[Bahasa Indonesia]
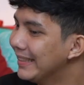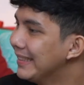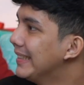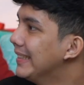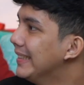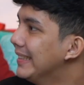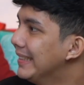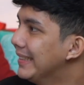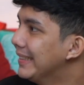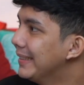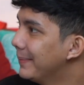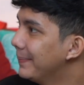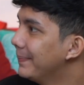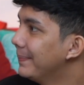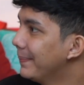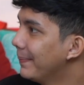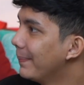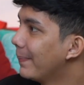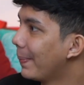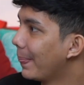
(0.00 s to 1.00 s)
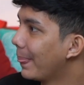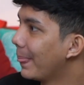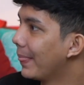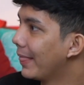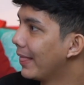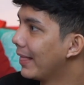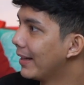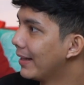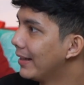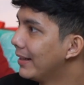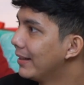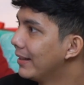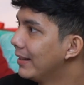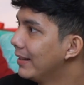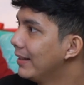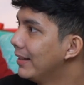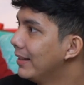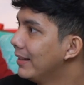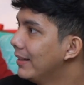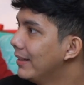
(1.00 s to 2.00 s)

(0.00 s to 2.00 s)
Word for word: Nggak pernah buka pintu mobil? Buka